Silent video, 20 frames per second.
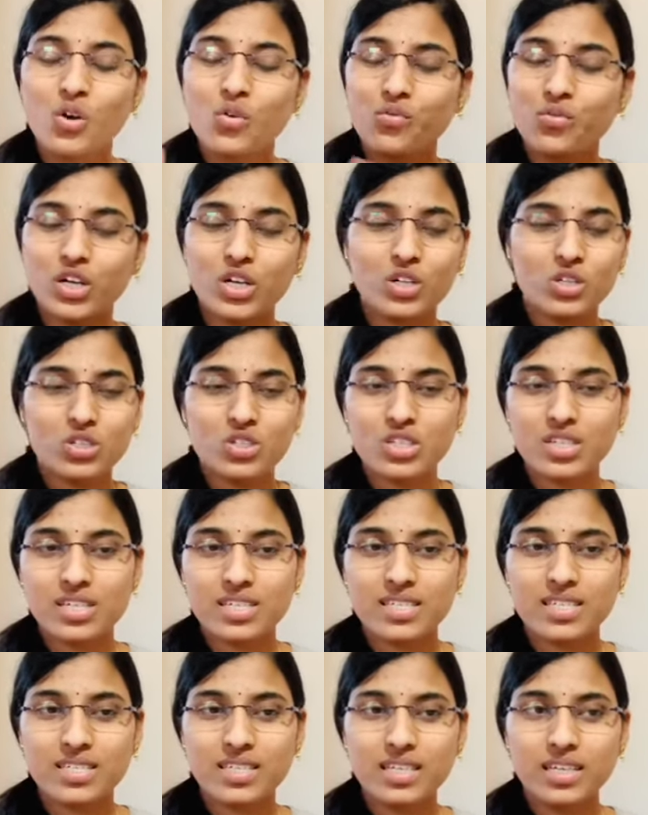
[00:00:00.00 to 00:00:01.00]
వన్
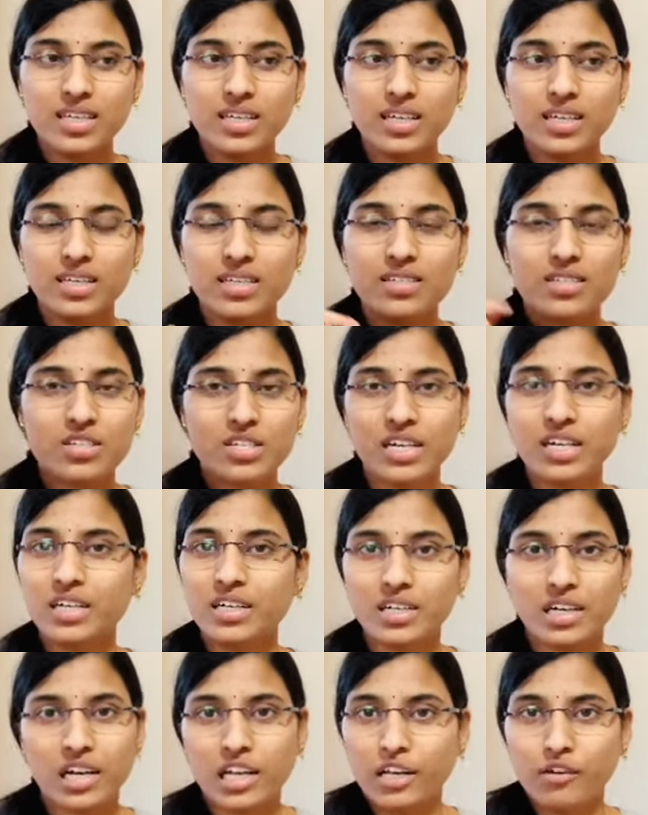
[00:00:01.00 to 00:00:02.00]
వచ్చేసి ఇన్స్టెంట్
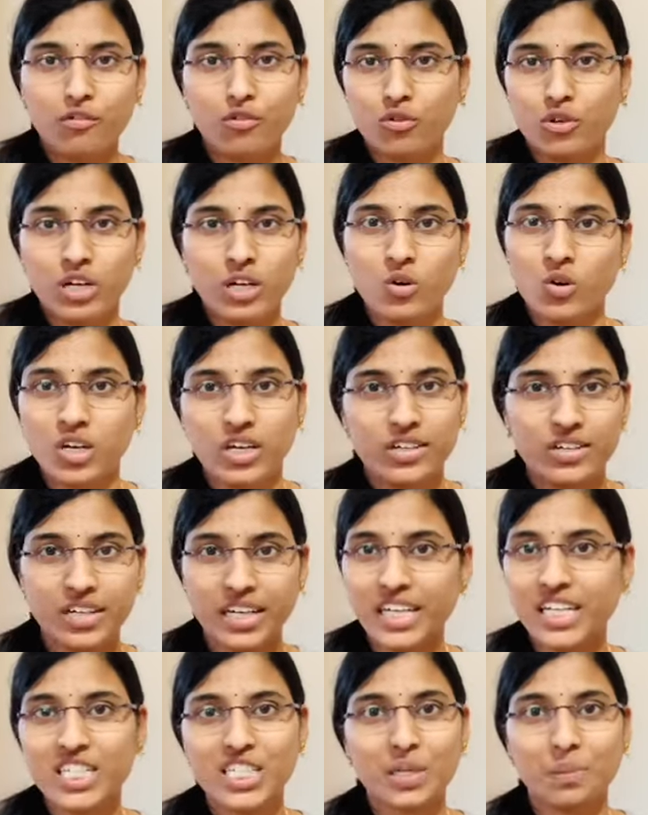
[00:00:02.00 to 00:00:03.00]
రిలీఫ్ ఉండే ఒక
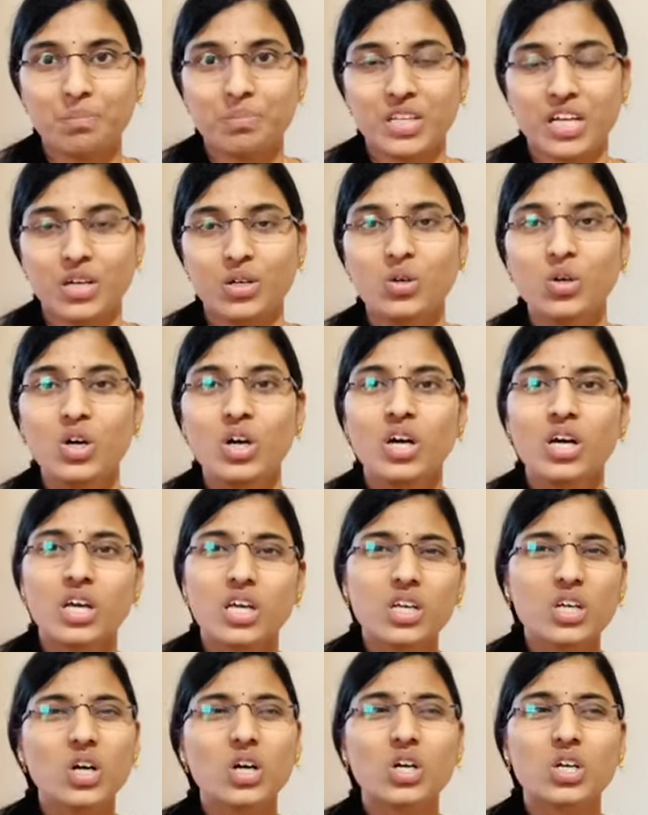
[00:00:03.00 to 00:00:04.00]
డ్రింక్ చెప్తాను
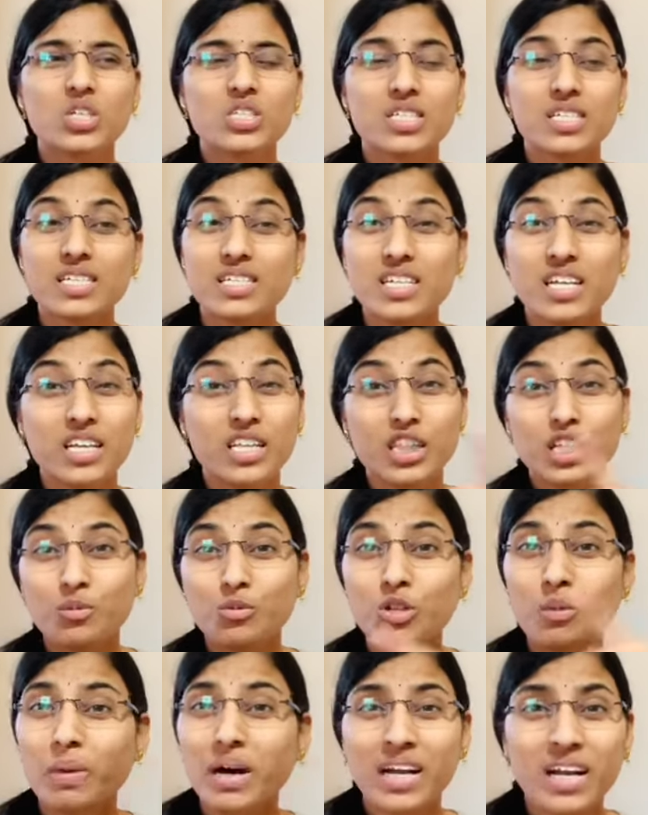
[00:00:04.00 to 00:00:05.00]
ఇంకొకటి వచ్చేసి నేను
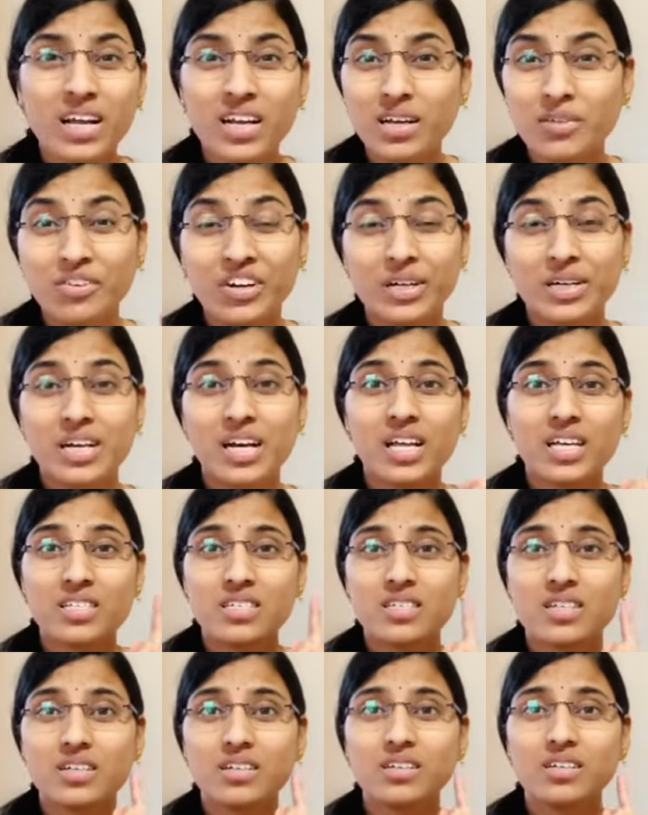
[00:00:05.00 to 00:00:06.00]
ఇంతకుముందు బనానా
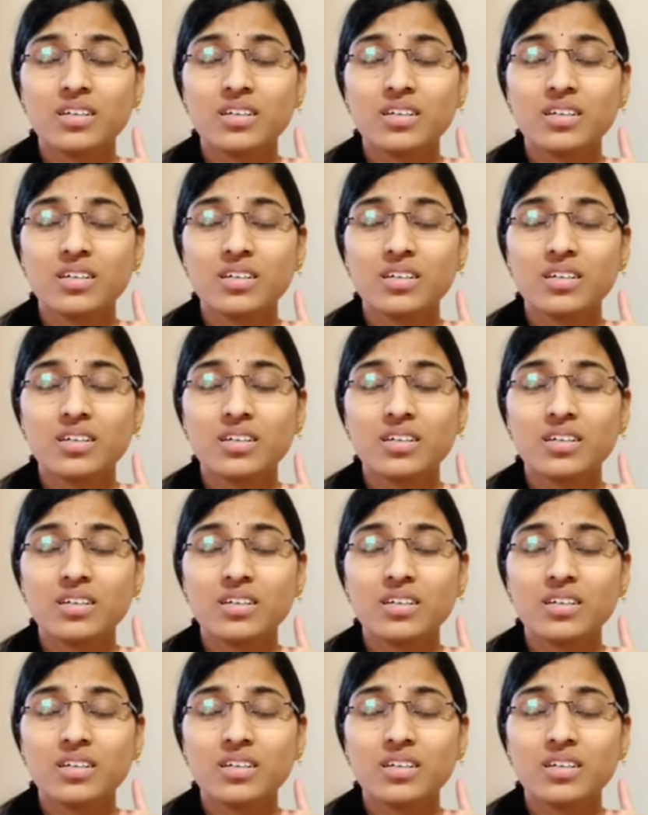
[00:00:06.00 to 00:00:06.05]
ఫెర్టిలైజర్